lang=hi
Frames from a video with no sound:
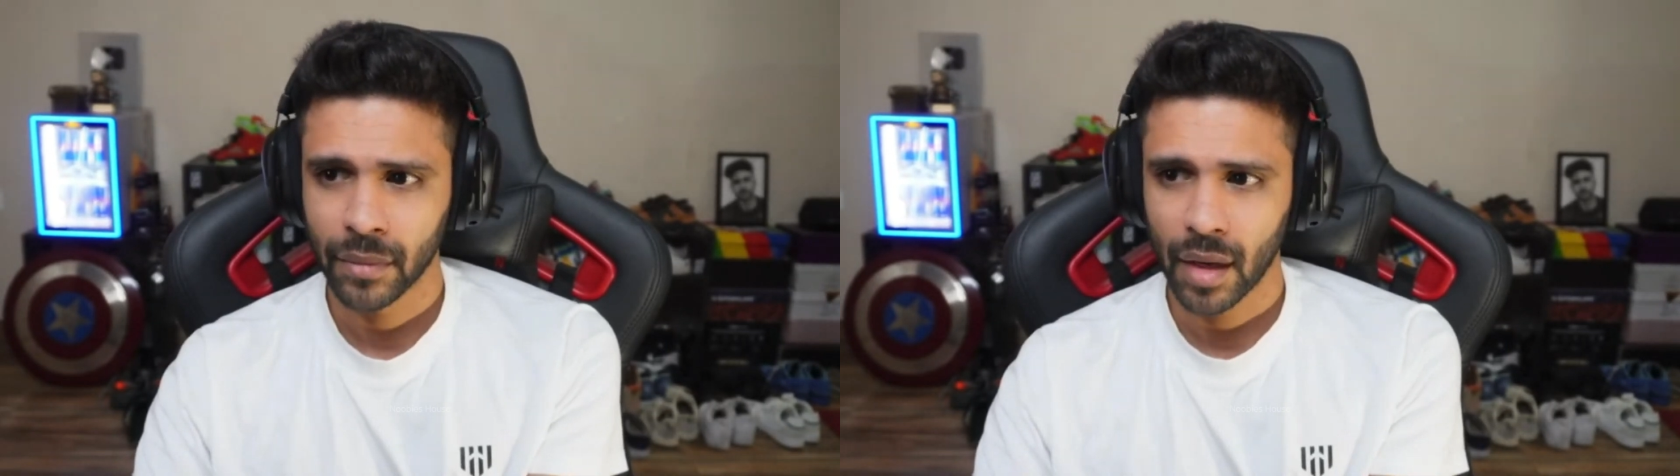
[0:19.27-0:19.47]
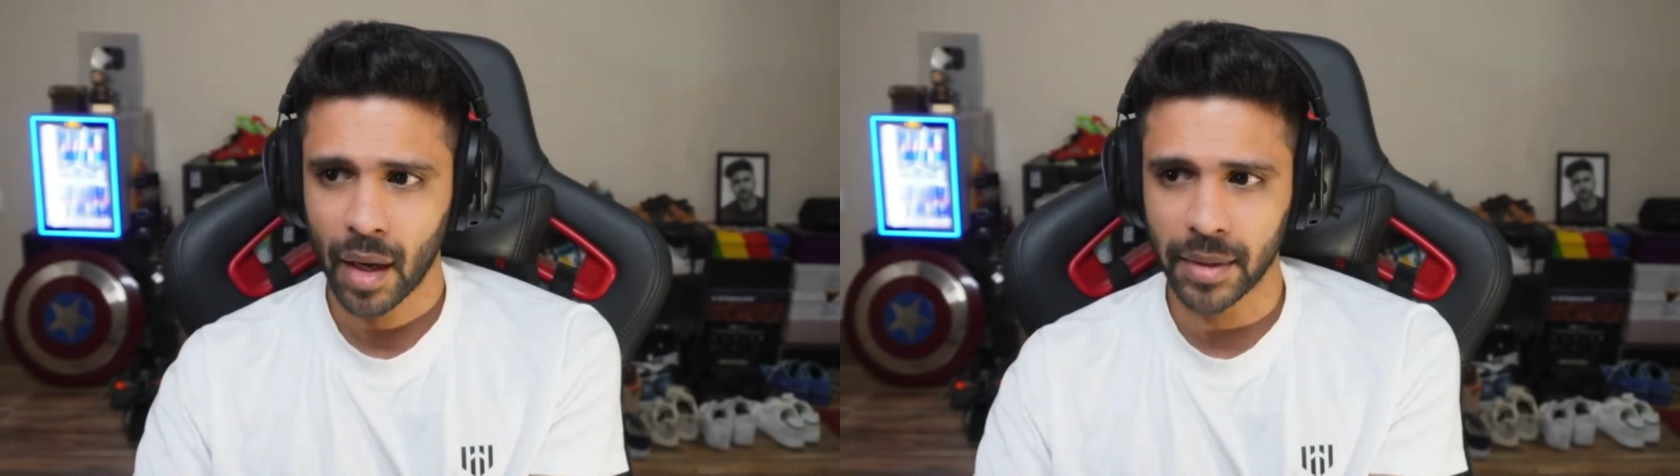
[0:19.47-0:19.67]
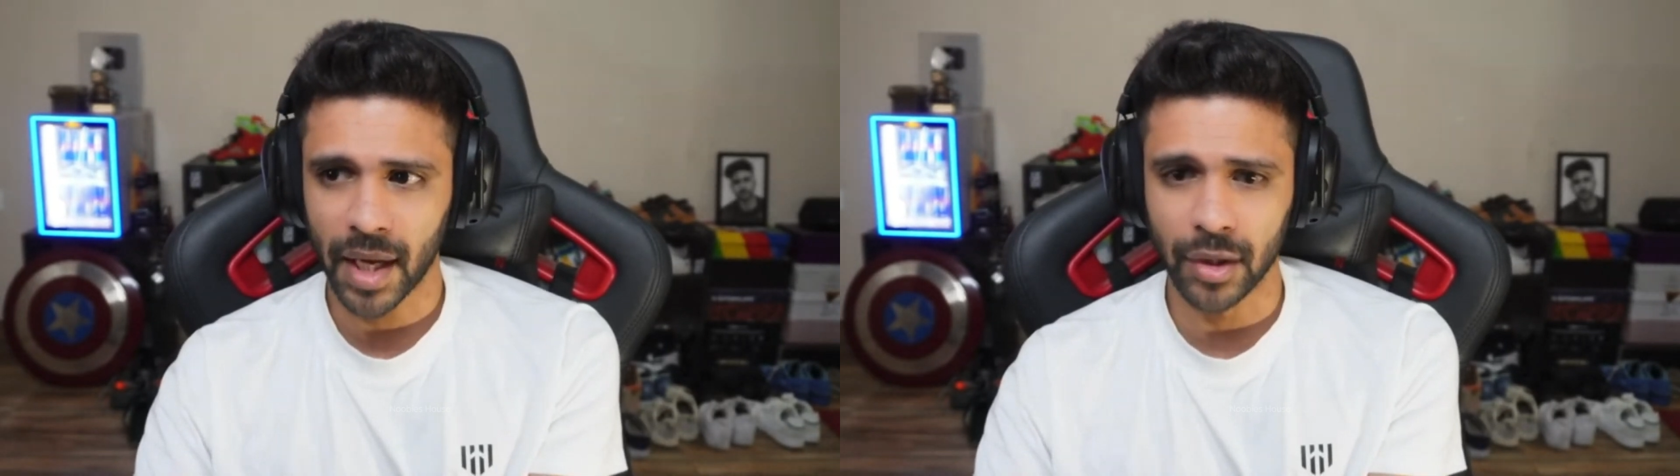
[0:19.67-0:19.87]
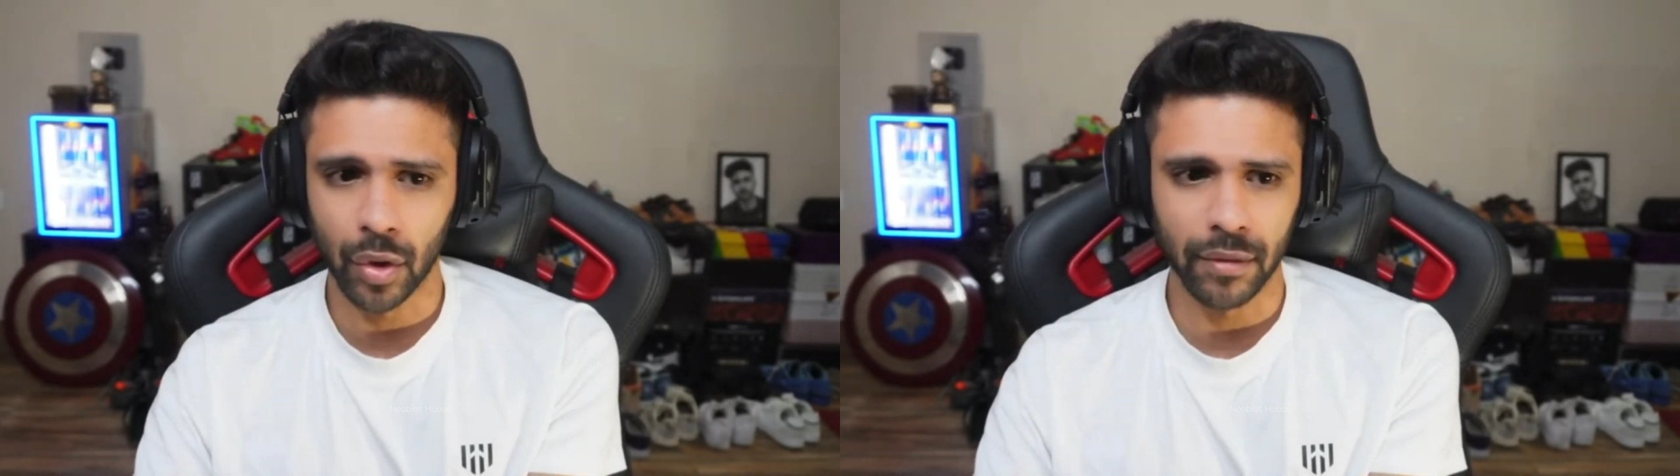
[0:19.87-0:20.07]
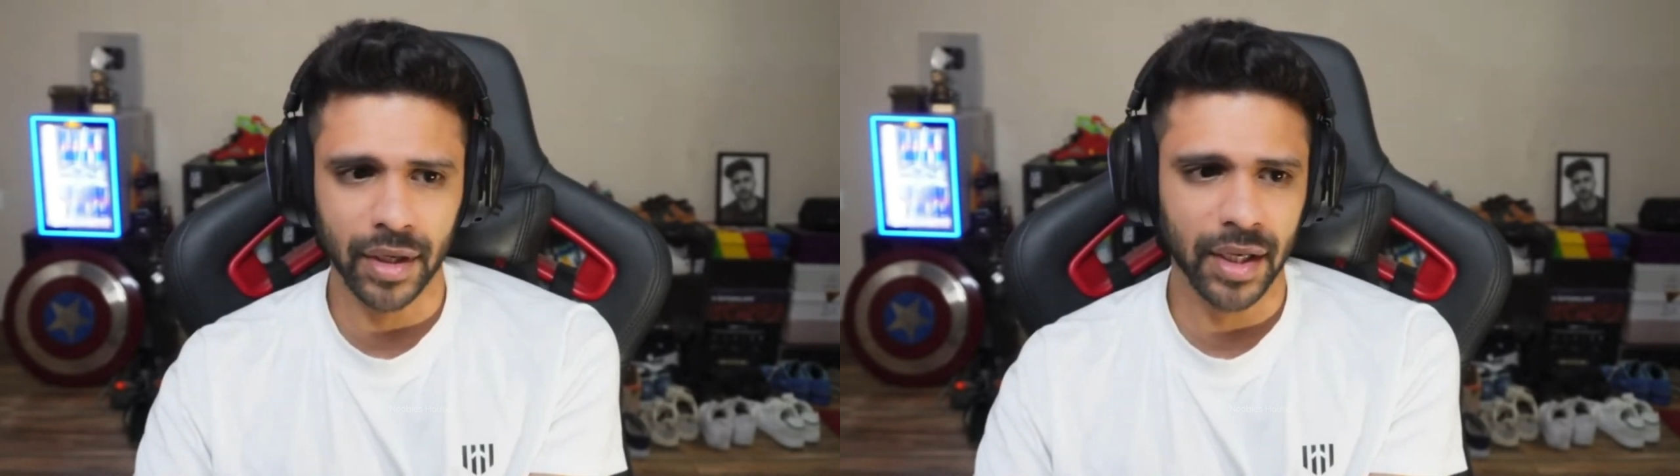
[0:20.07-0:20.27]
आई मीन आई नो
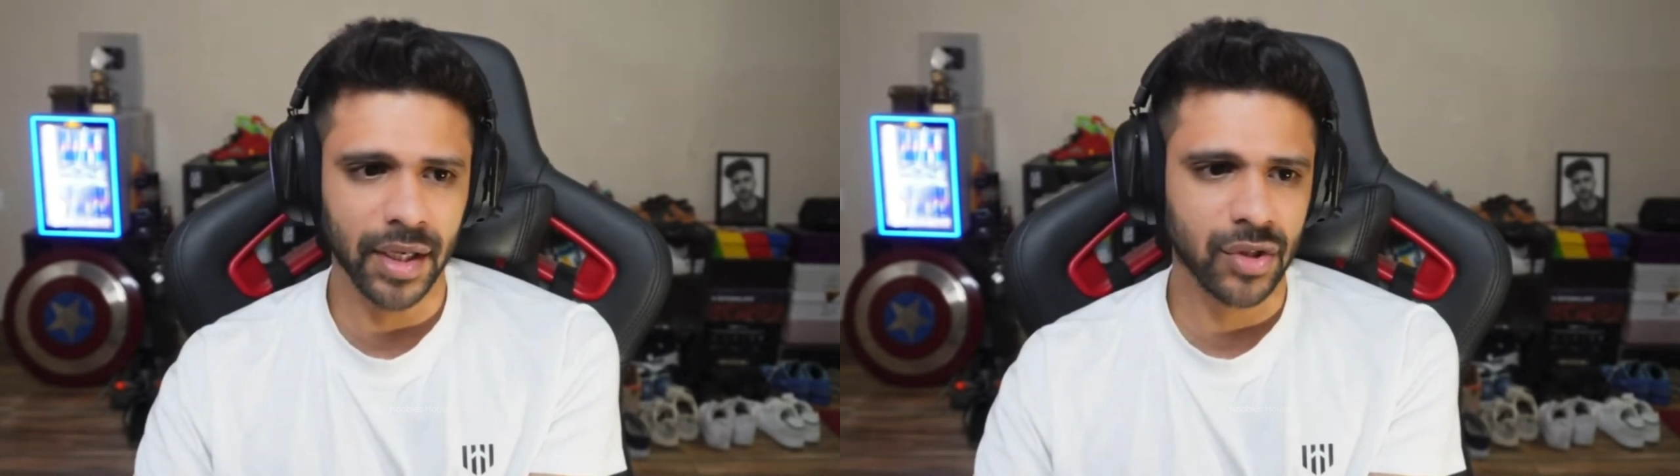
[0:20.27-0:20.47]
वेयर ही इज